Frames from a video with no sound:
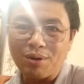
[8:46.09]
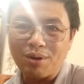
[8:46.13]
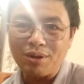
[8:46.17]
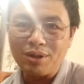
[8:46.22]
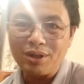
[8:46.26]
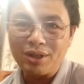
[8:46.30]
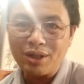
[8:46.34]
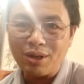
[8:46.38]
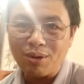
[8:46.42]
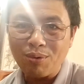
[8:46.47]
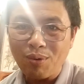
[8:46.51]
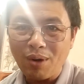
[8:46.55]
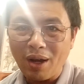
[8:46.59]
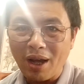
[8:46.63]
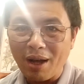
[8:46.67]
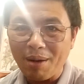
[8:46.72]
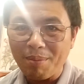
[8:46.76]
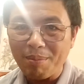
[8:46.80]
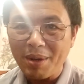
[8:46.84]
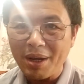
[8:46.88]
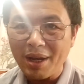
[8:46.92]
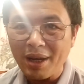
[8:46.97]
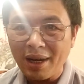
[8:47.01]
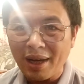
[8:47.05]
nói xấu hạ
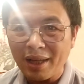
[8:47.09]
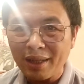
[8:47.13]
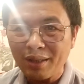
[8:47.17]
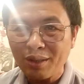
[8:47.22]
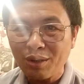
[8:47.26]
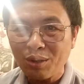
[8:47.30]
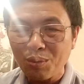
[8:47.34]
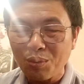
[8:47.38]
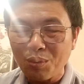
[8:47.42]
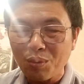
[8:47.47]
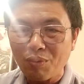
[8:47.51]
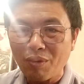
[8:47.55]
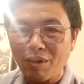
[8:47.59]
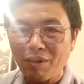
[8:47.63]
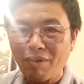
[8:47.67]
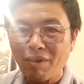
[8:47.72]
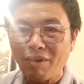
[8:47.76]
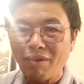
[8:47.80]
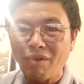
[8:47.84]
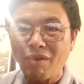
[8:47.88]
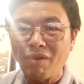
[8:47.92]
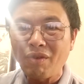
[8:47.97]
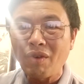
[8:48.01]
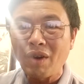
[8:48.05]
bệ lãnh tụ vân
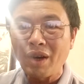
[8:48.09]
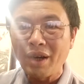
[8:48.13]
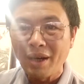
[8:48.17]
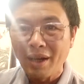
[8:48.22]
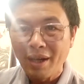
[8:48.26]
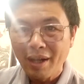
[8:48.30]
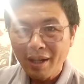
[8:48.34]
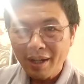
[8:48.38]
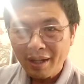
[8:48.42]
vân vân vân